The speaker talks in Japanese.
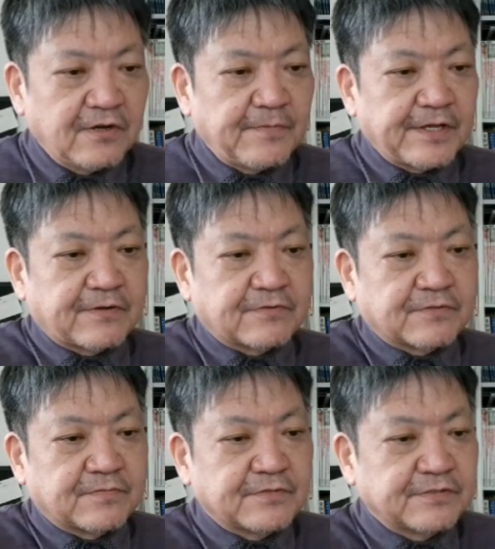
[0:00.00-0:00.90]
米国
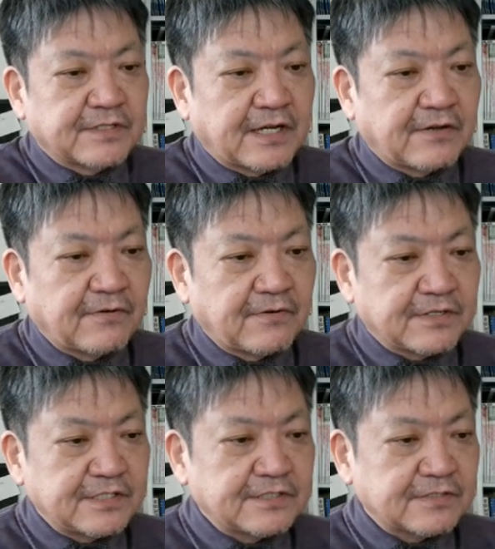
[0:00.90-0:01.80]
の分断を
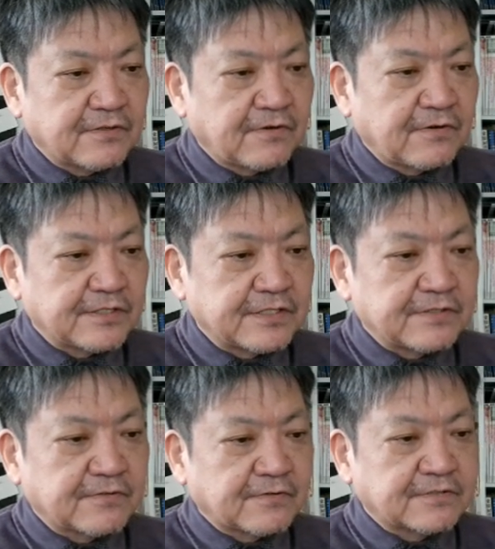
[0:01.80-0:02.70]
一層
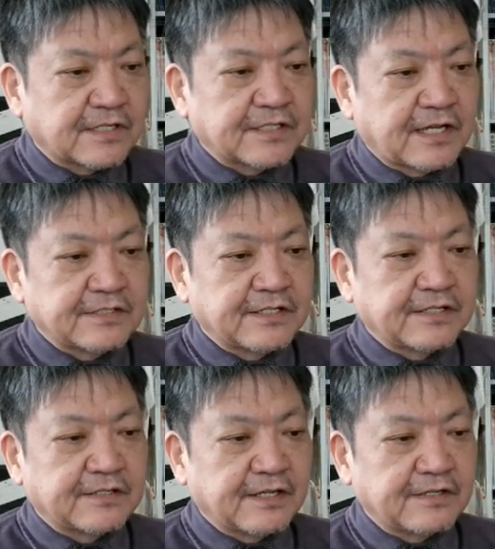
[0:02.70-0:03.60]
深刻化さ
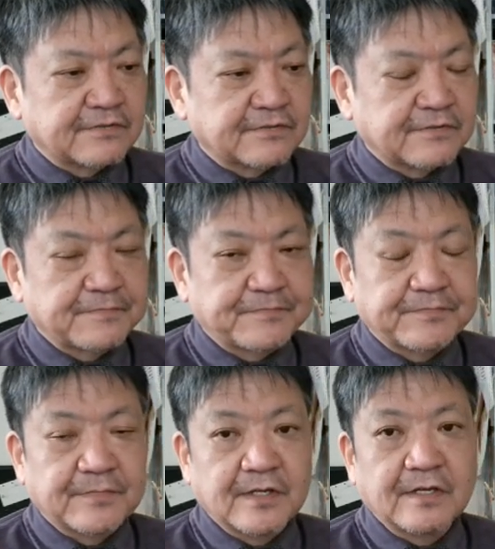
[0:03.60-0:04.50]
せていると。
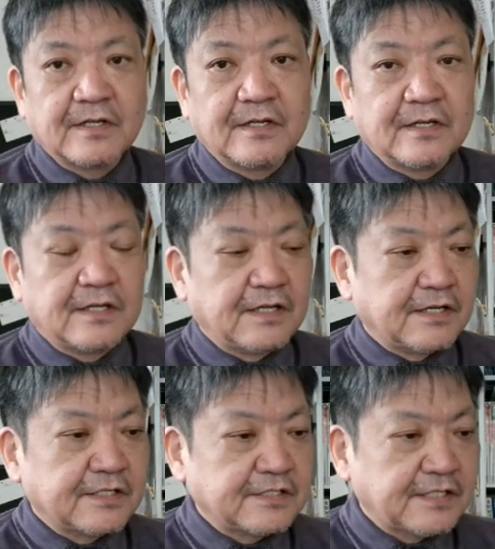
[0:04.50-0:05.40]

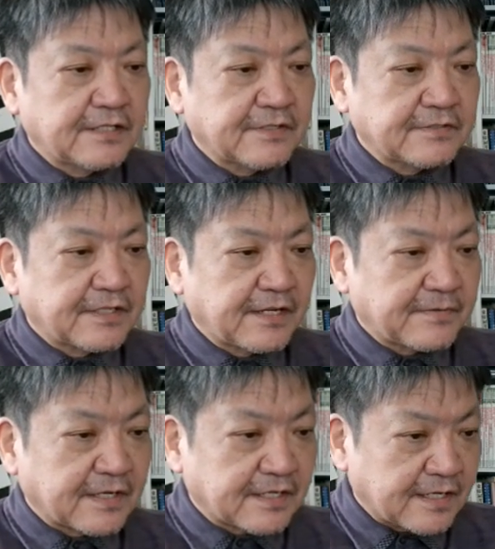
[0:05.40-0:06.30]
えー、CNN
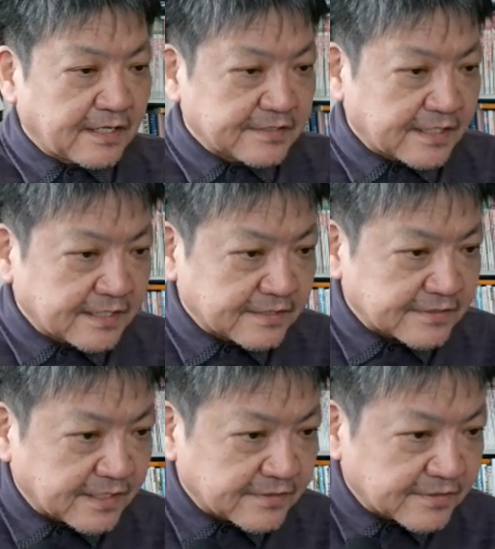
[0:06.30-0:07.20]
テレビが3
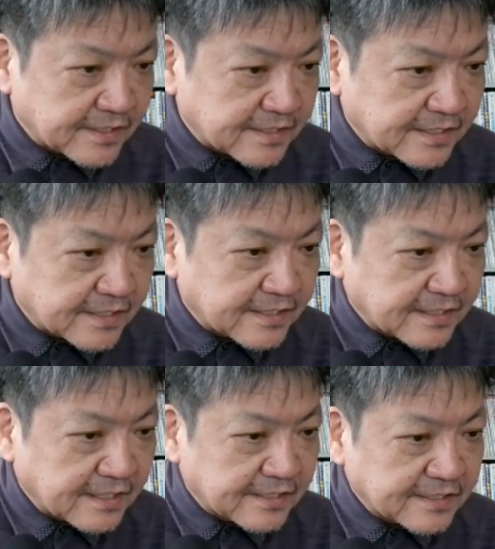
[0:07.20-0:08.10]
月31日
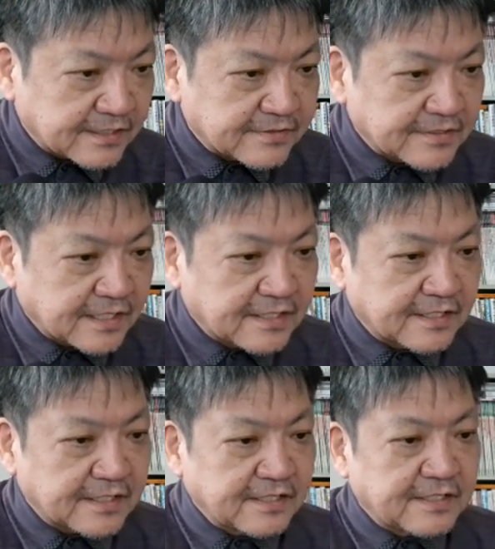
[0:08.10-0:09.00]
から4月1
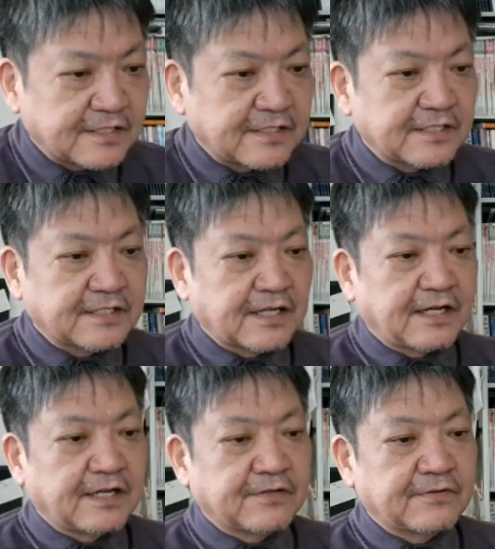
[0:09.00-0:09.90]
日に実施し
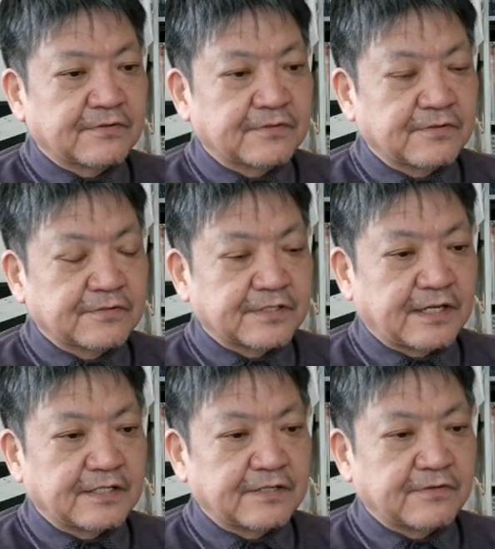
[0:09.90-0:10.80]
た世論調
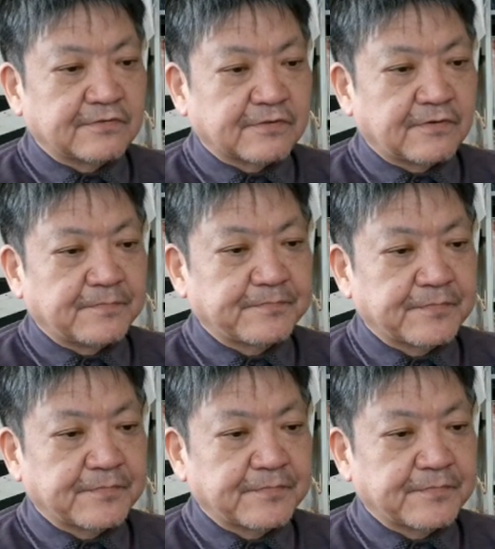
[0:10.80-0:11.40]
査によると、